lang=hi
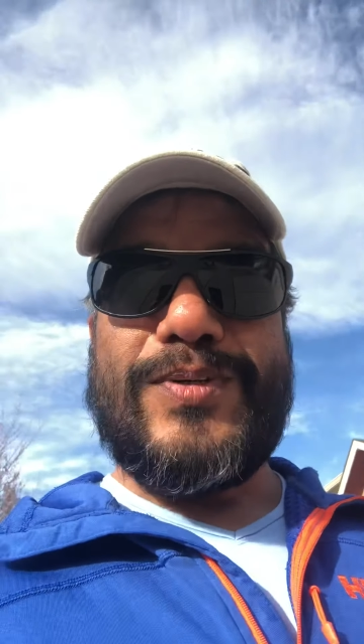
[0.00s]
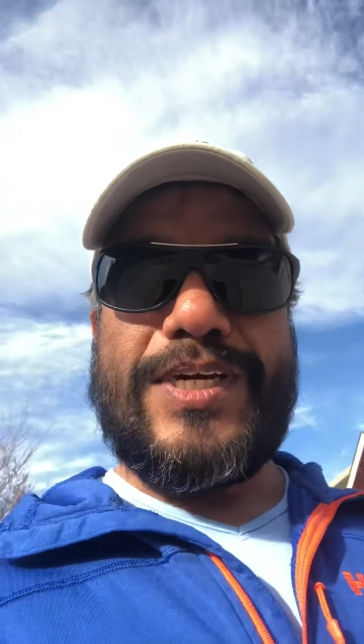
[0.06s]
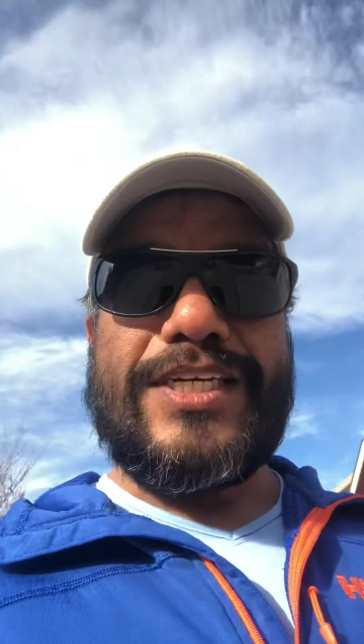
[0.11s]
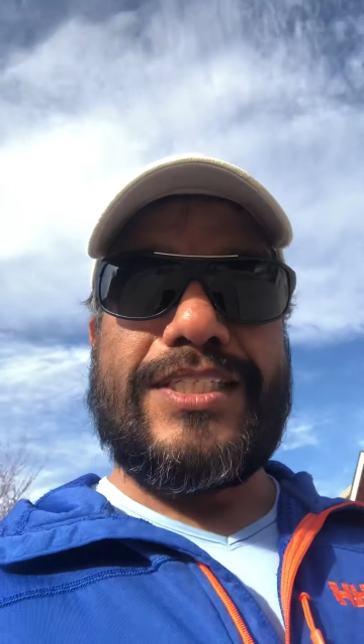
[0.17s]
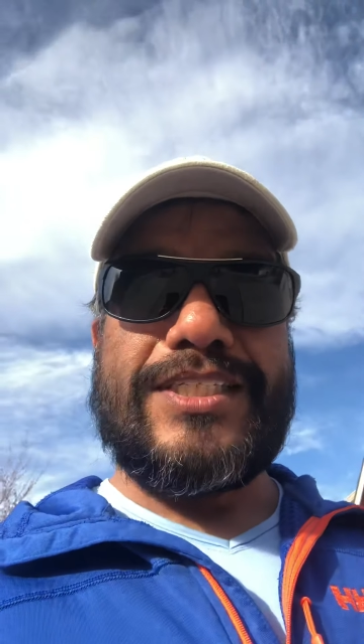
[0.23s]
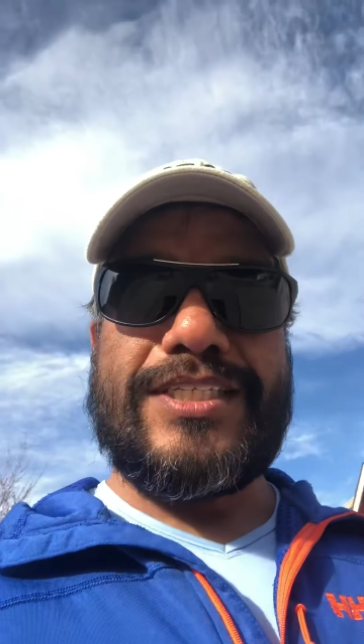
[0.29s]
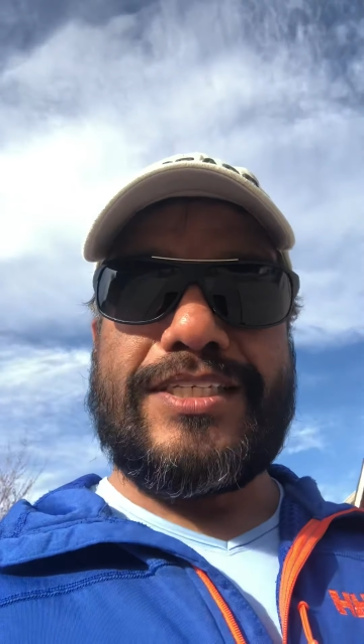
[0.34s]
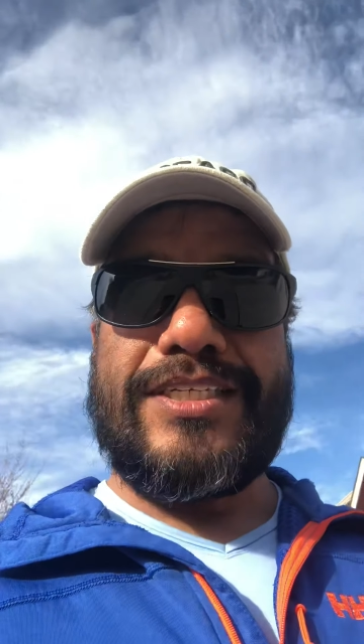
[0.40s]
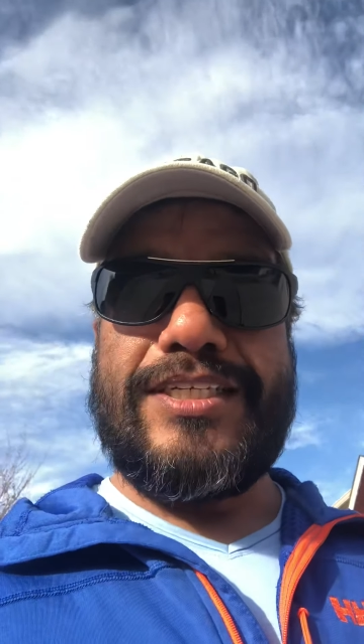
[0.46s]

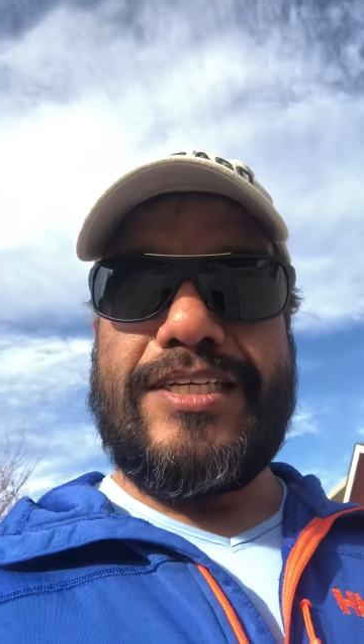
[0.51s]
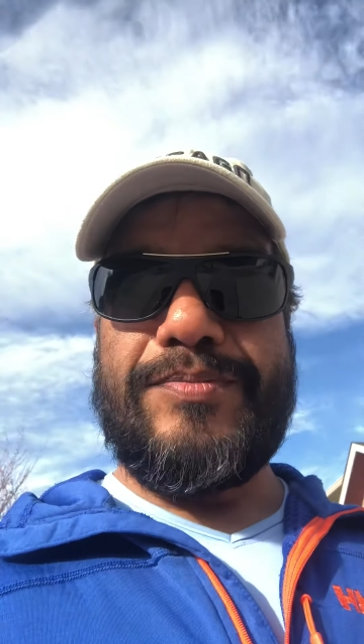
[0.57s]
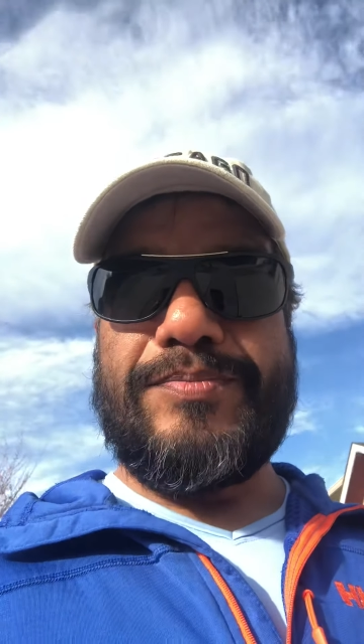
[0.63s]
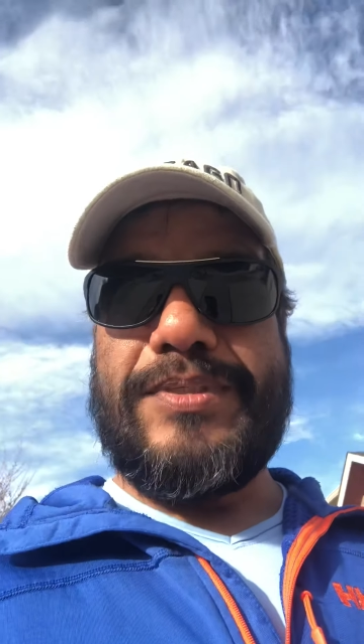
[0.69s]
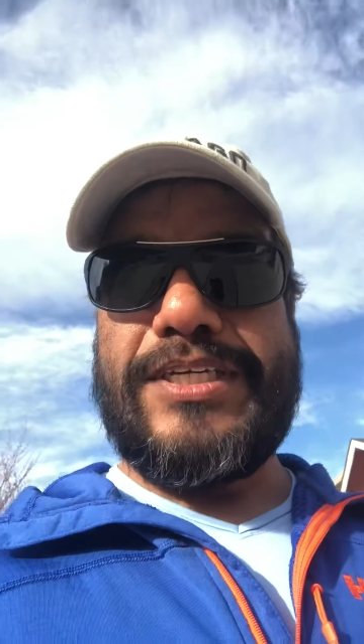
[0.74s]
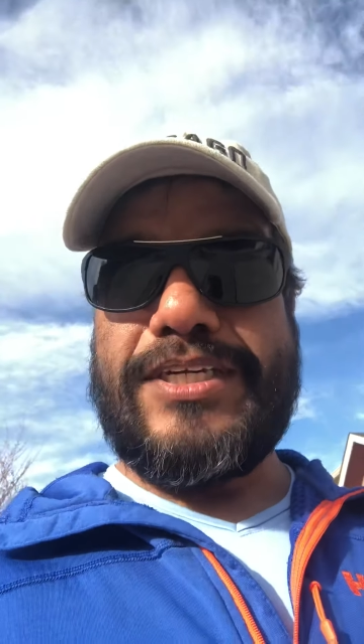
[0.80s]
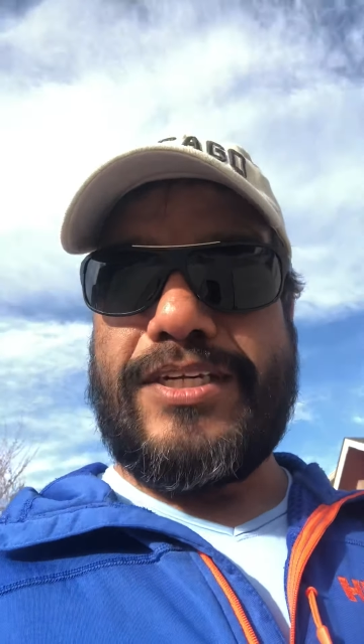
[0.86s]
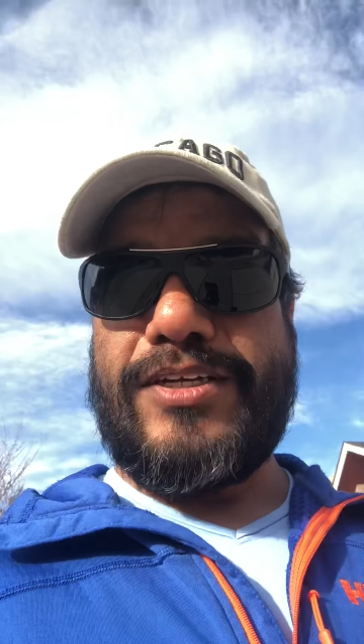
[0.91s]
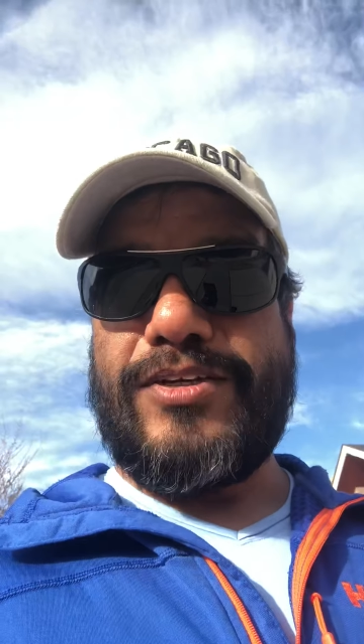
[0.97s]
आजकल
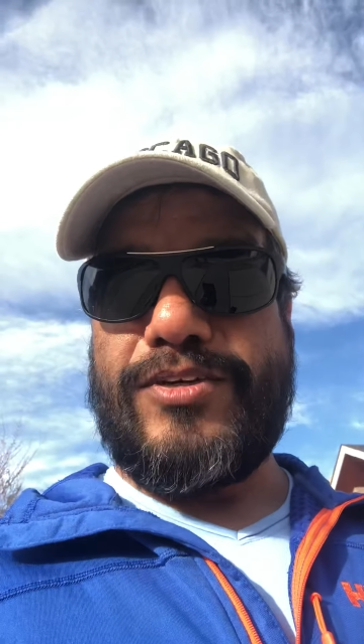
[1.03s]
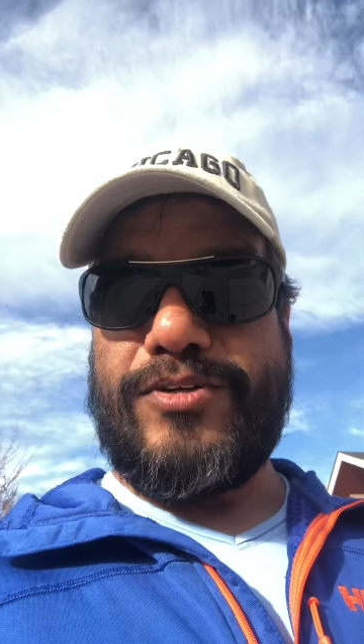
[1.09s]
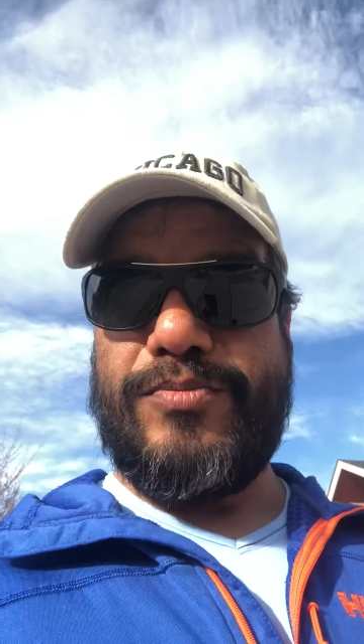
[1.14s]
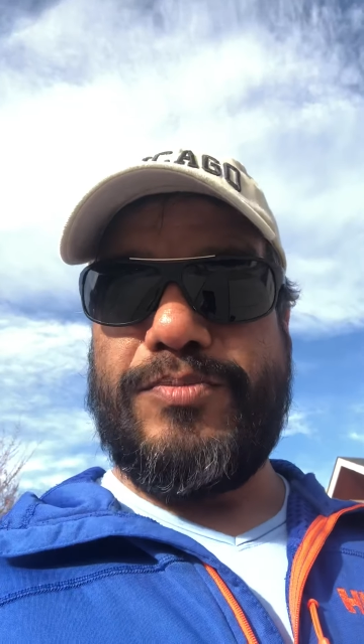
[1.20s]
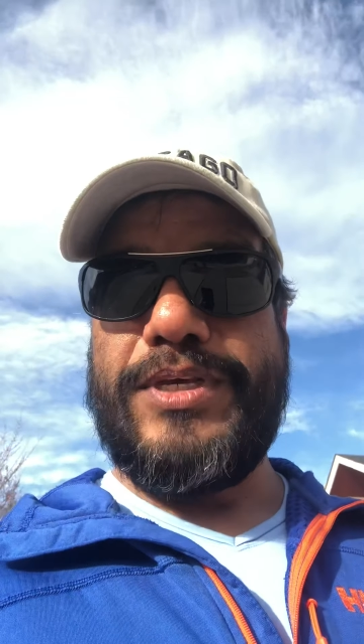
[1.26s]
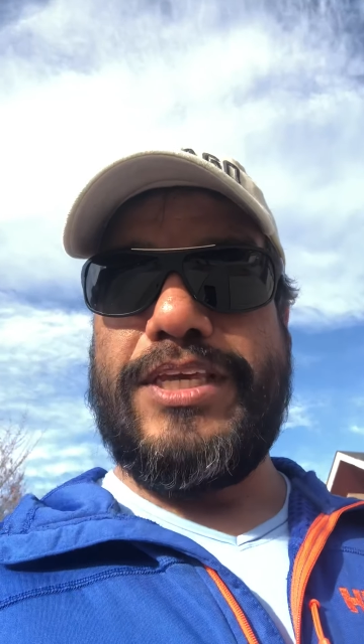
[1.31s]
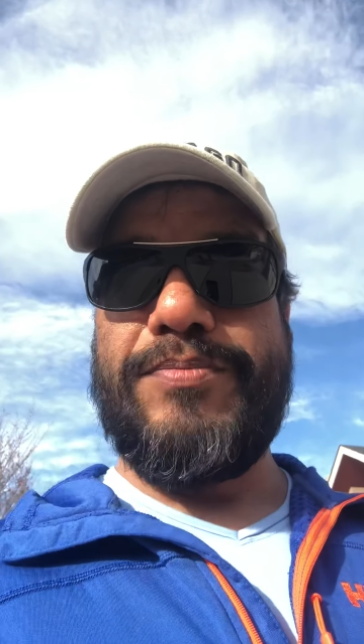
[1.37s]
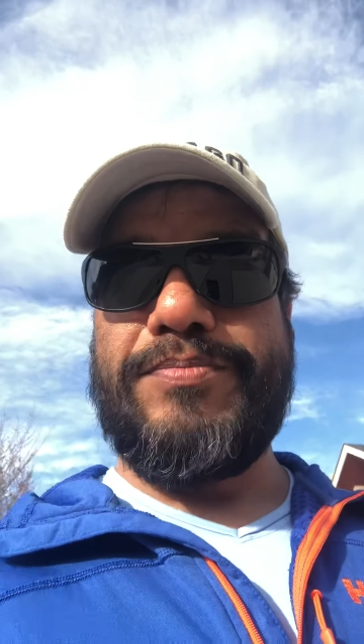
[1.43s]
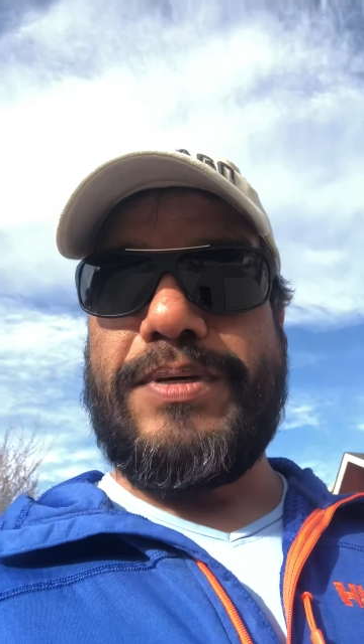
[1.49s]
अपने घरों में ही